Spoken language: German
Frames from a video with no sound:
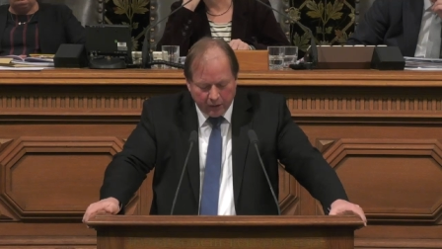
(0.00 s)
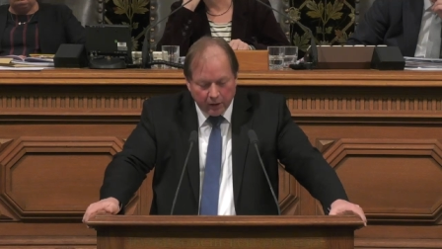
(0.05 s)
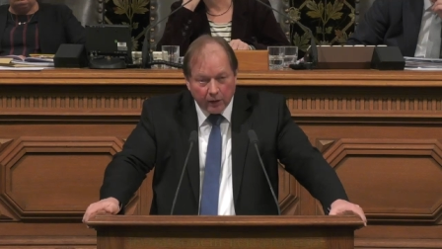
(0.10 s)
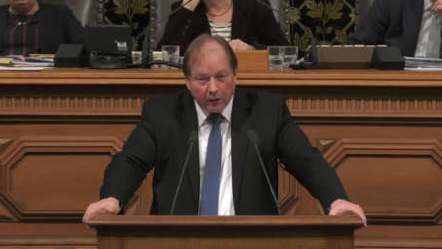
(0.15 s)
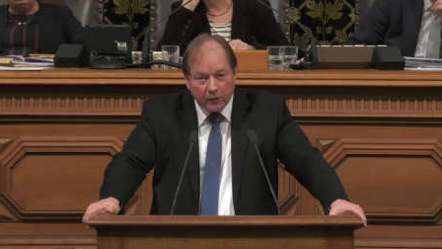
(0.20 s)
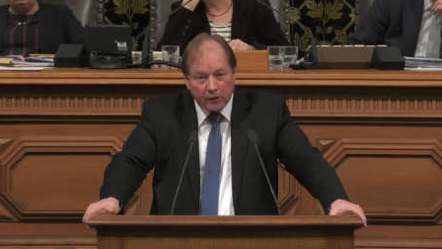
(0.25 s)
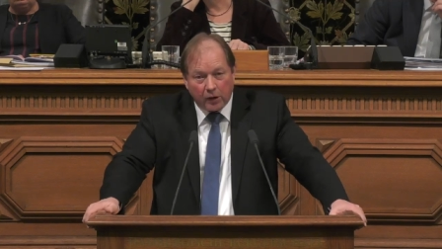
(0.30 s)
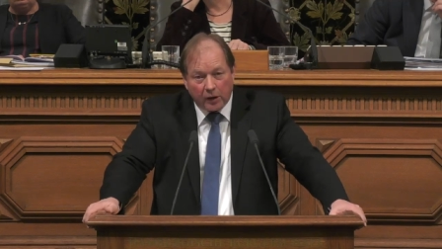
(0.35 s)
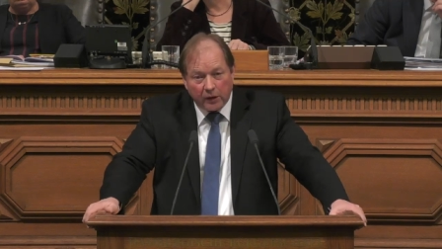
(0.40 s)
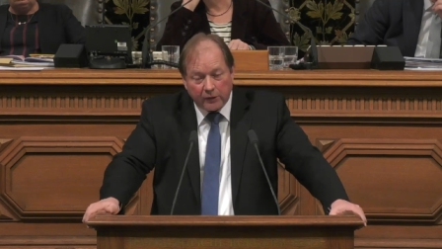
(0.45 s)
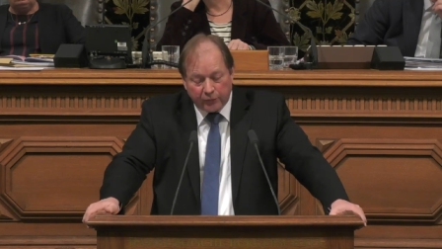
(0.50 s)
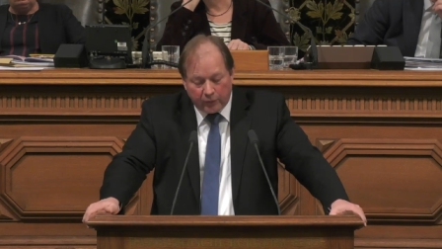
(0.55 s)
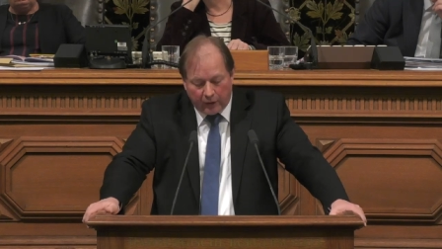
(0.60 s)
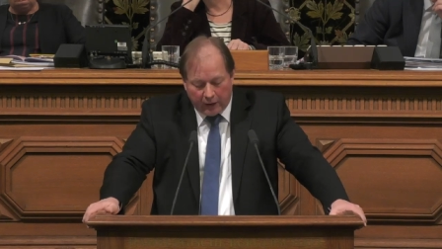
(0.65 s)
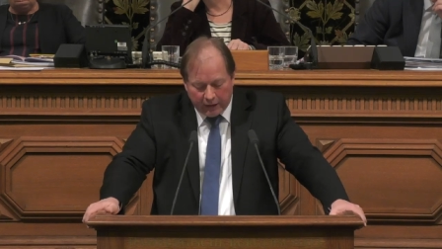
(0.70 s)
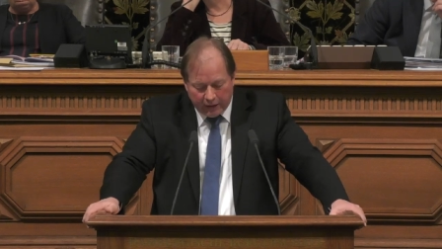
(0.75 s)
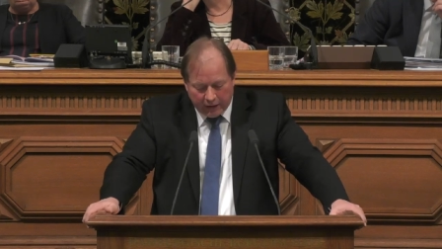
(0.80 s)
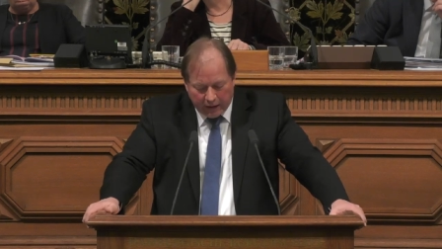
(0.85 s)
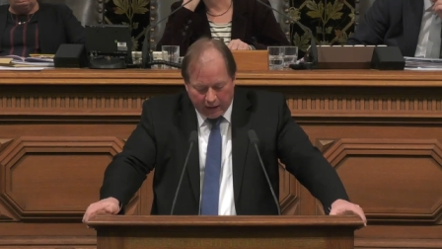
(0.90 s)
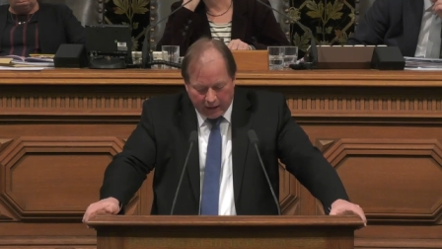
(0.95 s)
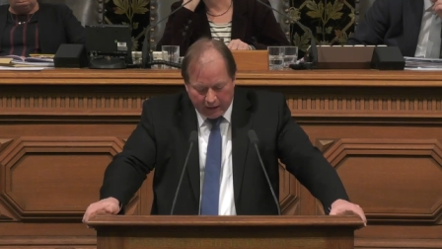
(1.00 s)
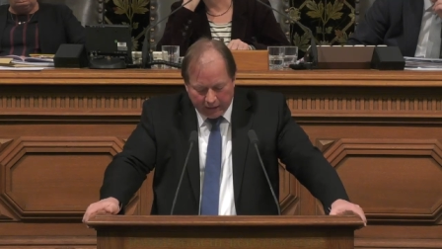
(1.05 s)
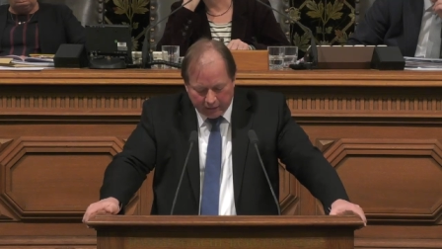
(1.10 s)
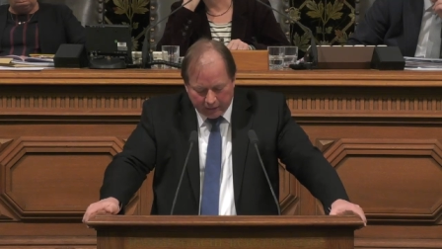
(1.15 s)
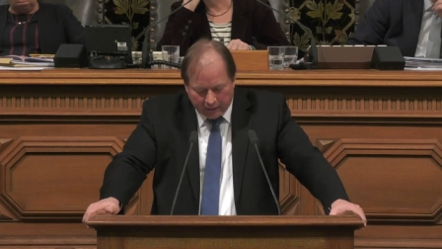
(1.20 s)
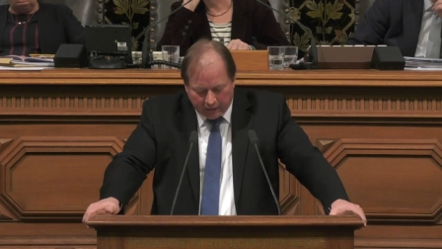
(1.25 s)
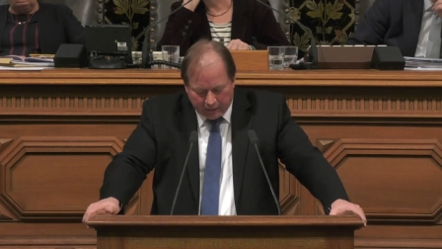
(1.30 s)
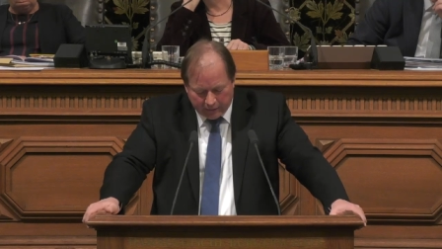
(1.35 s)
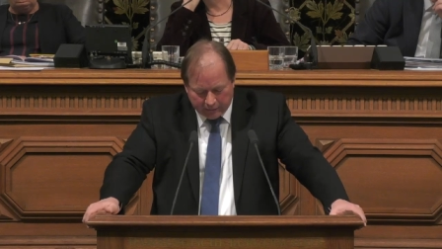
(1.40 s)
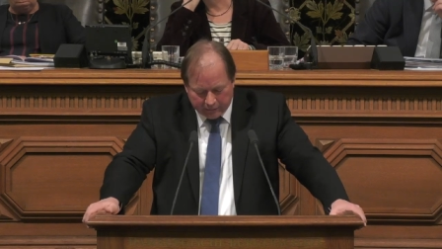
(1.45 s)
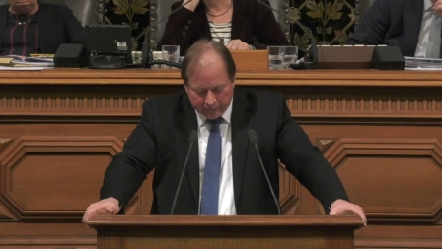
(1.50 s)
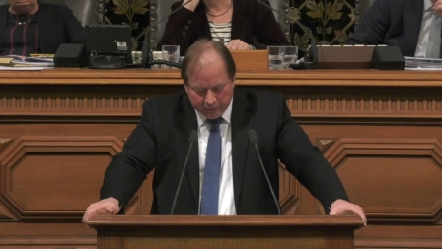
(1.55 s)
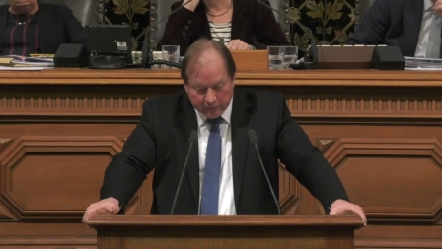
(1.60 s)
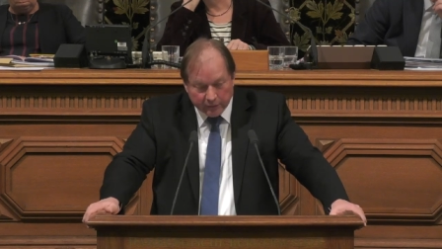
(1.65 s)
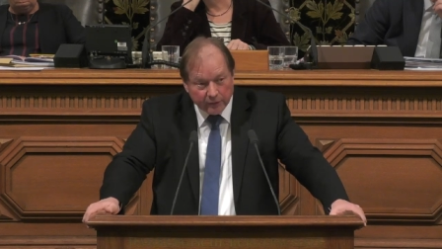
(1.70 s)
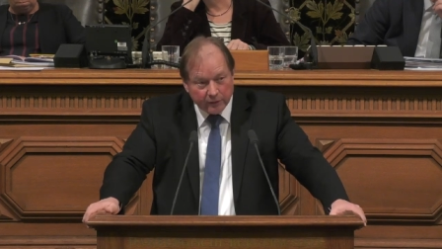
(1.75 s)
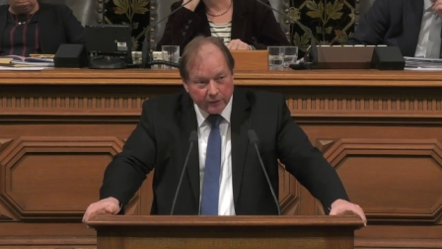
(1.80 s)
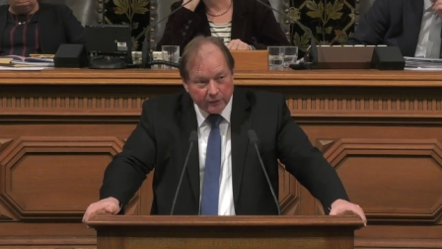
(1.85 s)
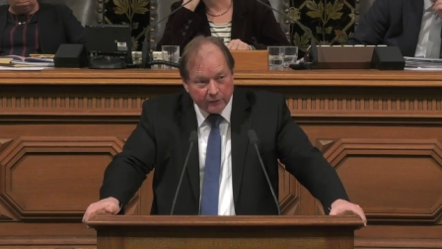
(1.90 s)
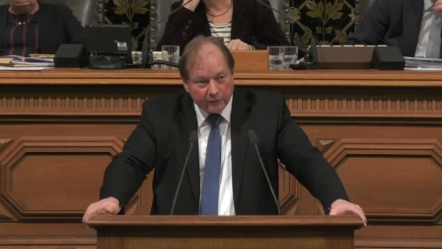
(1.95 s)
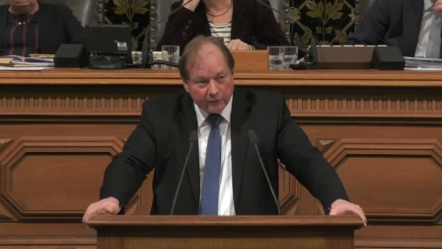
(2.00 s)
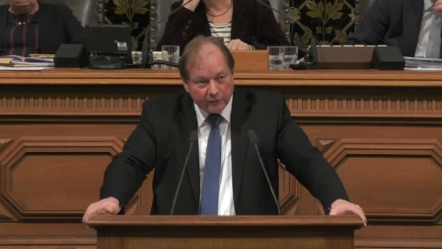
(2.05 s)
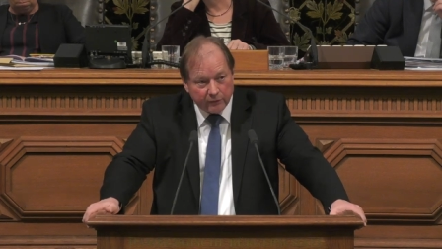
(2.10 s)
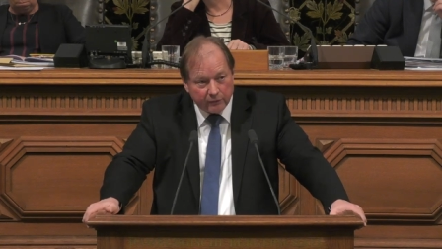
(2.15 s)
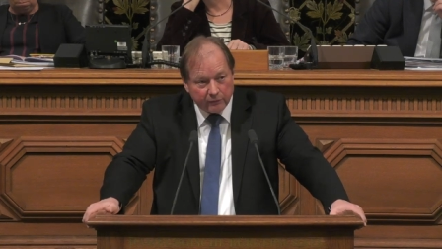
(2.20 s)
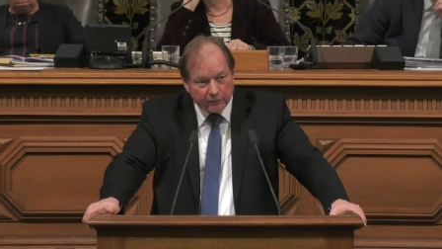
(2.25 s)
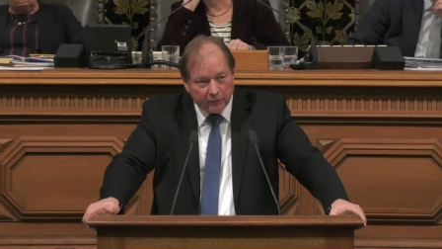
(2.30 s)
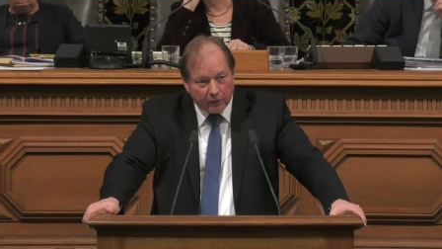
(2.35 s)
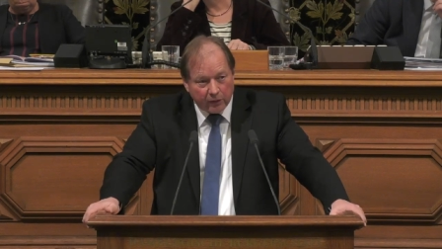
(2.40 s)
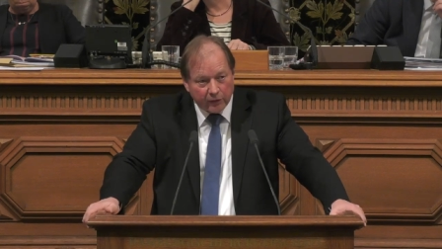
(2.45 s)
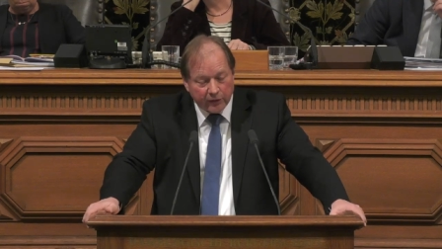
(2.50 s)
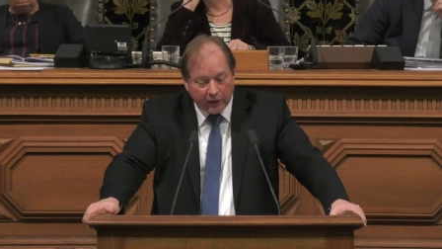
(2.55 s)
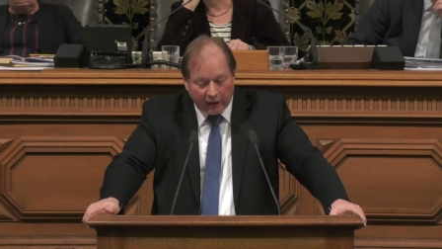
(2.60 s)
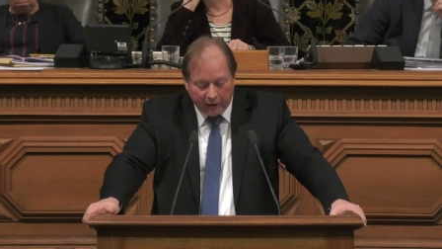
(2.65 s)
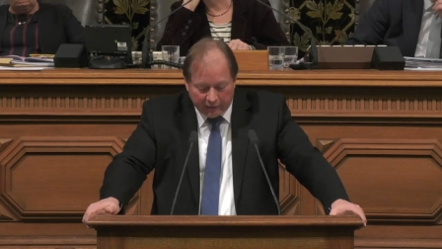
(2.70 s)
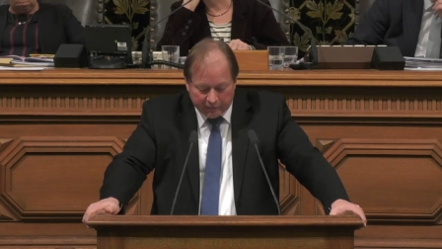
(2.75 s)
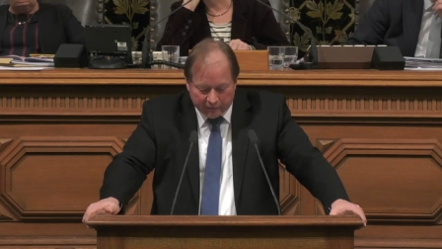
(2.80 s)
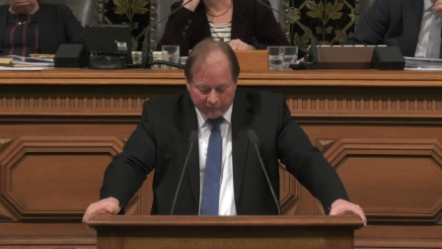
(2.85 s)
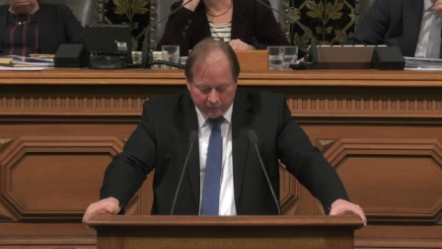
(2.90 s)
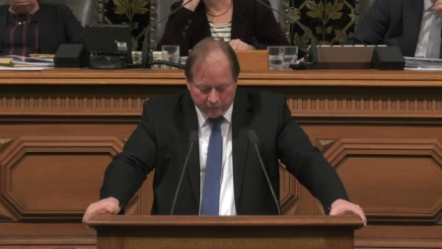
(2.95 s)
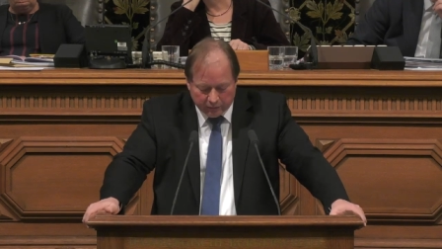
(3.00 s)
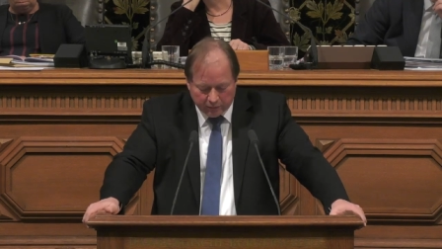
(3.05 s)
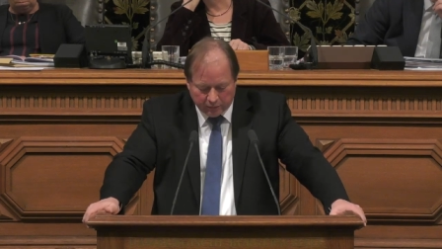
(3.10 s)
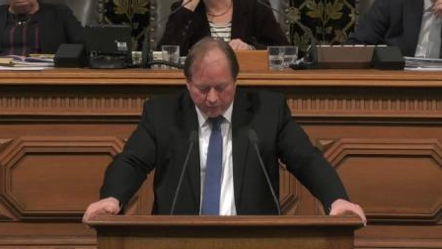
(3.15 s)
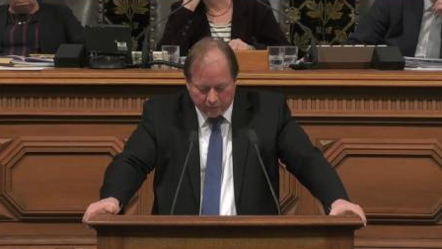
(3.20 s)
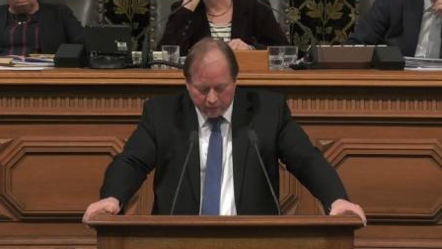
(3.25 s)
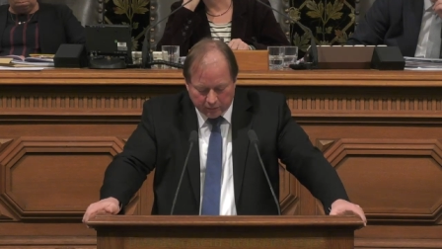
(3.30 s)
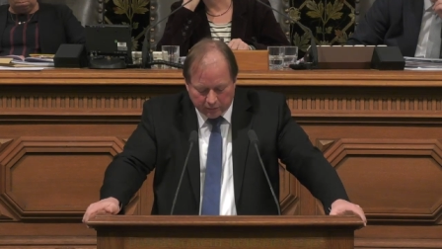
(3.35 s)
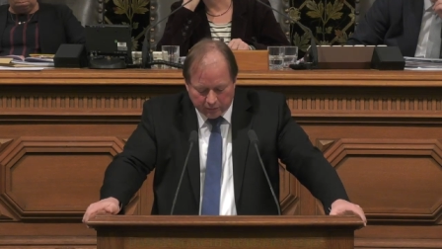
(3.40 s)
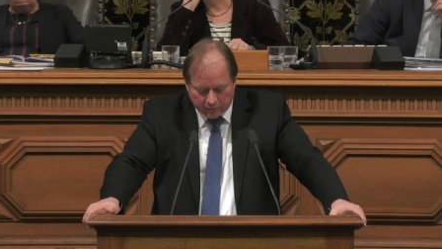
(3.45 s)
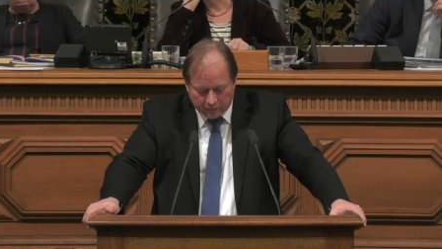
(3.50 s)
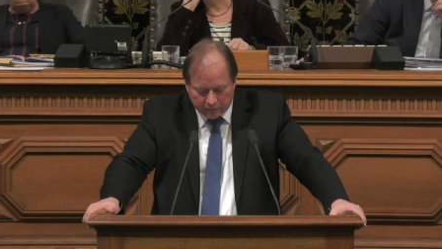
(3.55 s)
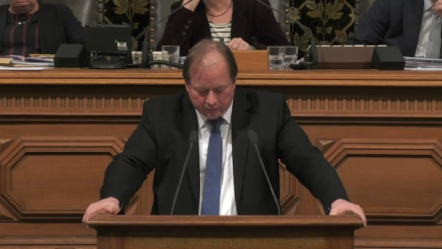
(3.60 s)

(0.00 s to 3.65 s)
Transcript: Dort, wo eine Einreise aus Rechtsgründen